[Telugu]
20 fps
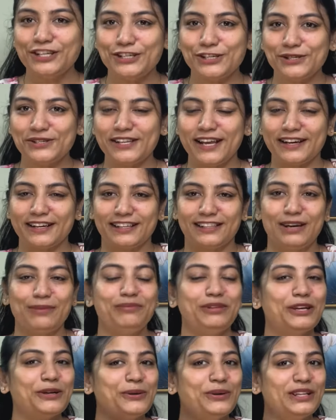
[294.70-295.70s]
చూసారు కదా
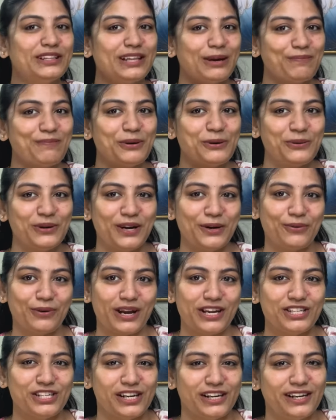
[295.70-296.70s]
మీరు కూడా తప్పకుండా ట్రై
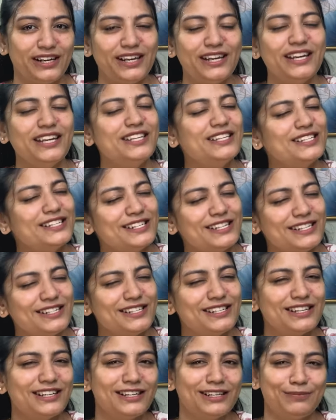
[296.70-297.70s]
చేయండి ఈ చిన్న
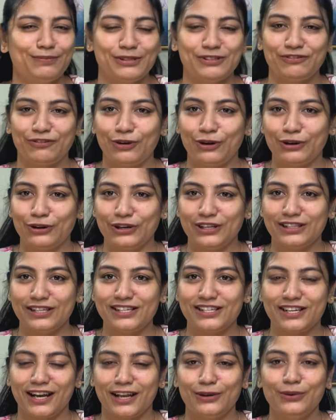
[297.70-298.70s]
చిన్న టిప్స్ ఫాలో అయితే
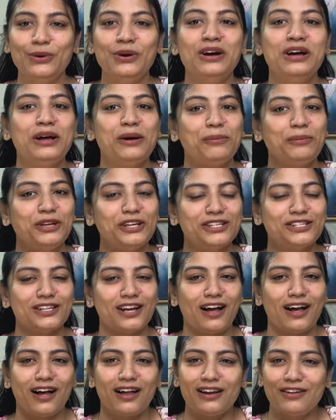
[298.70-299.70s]
చాలు మీరు
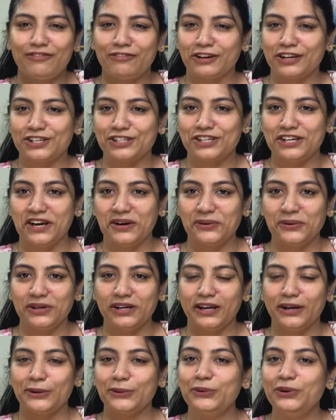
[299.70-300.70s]
చాలా ఫ్రెష్గా
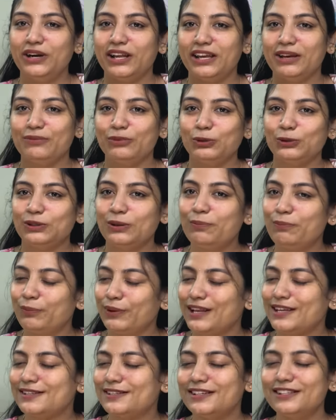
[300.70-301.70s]
ఉంటారు డే మొత్తం
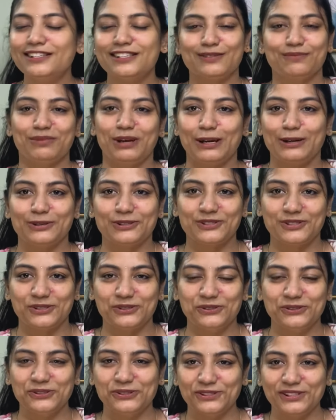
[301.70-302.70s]
ప్లెజెంట్ స్మెల్ వస్తూ
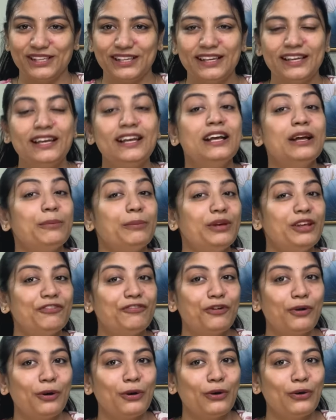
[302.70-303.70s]
ఉంటుంది మీరు
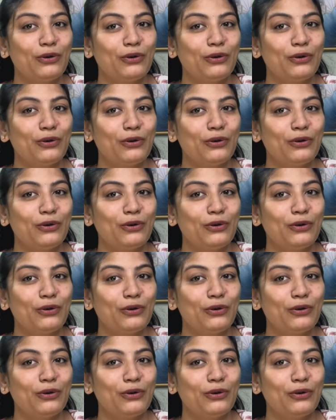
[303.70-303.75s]
ఫాలో